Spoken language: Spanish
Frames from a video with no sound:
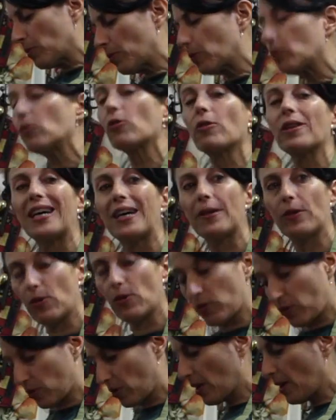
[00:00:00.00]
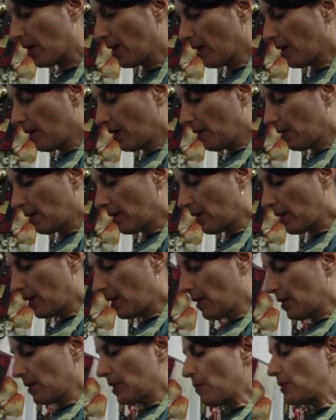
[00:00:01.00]
un poco raros.
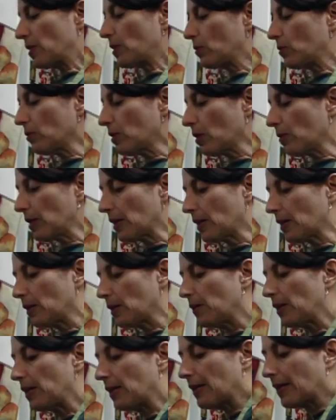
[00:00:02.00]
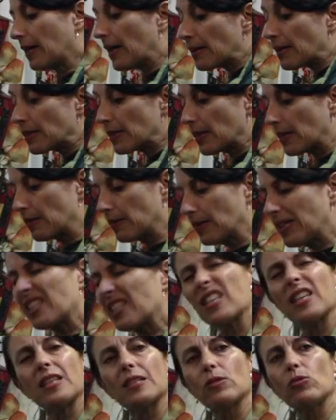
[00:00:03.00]
Eh, siempre se juntaban a escribir en casa y
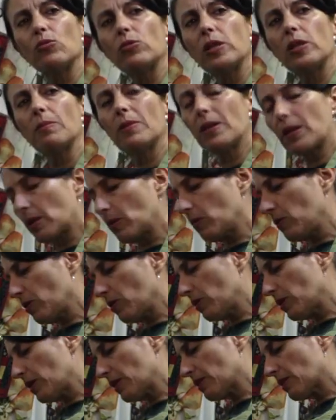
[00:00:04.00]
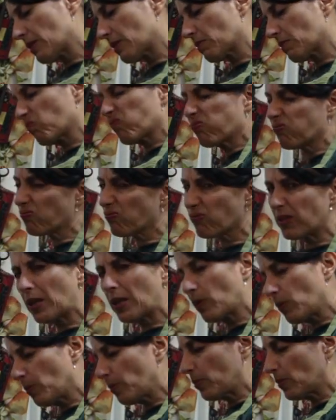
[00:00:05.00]
esas últimas reuniones
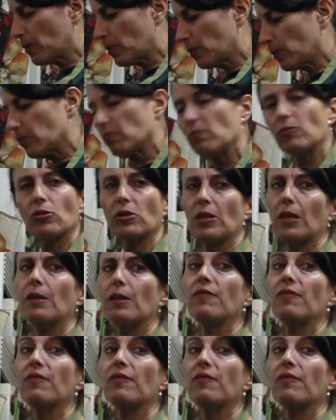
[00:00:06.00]
eran un poco, no sé,